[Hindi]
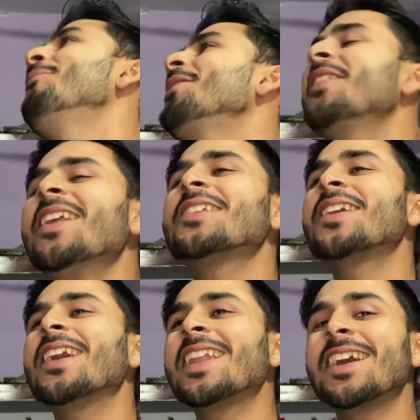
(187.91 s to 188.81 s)
पिछले
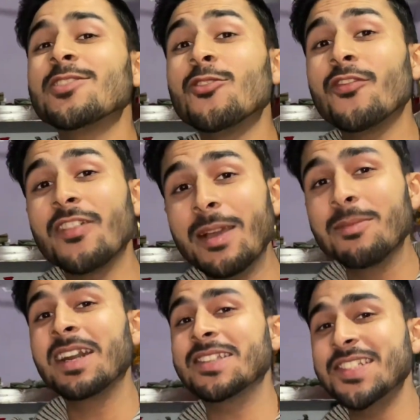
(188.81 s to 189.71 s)
साल का जो
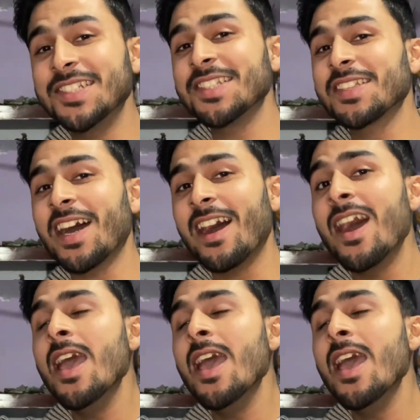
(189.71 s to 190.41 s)
फैब का सीजन था